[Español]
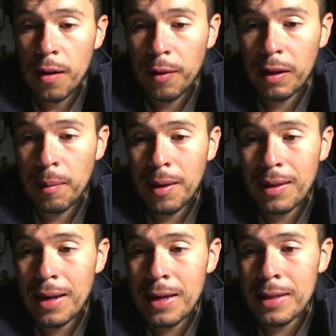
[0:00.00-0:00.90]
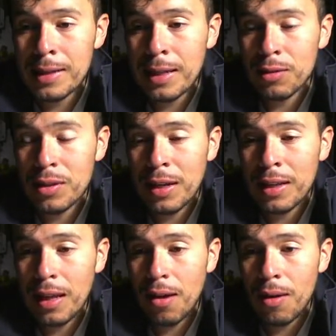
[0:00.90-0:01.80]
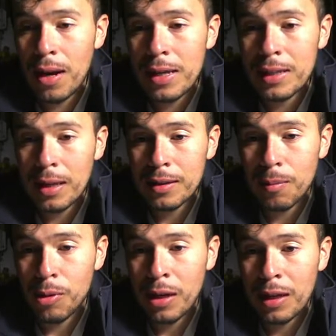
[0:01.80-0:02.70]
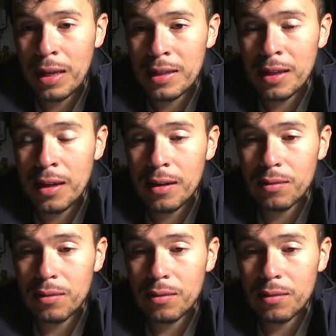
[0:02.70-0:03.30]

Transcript: Efectivamente desde los 30 dólares hasta por aquí hasta,